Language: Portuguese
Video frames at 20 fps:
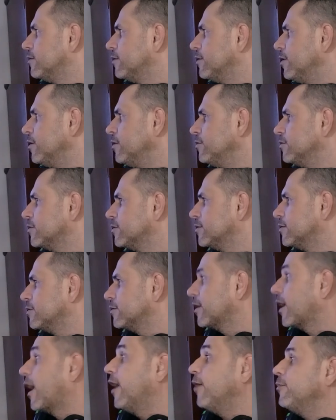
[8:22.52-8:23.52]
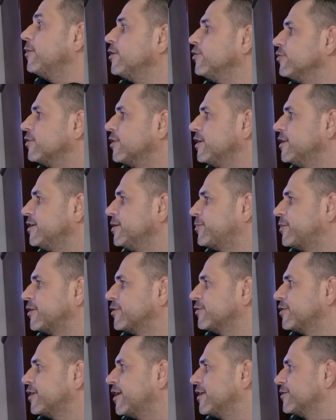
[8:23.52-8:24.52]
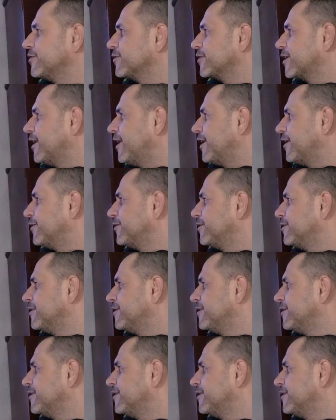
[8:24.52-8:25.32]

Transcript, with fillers: Ó, tá maluco ali pendurado no carro.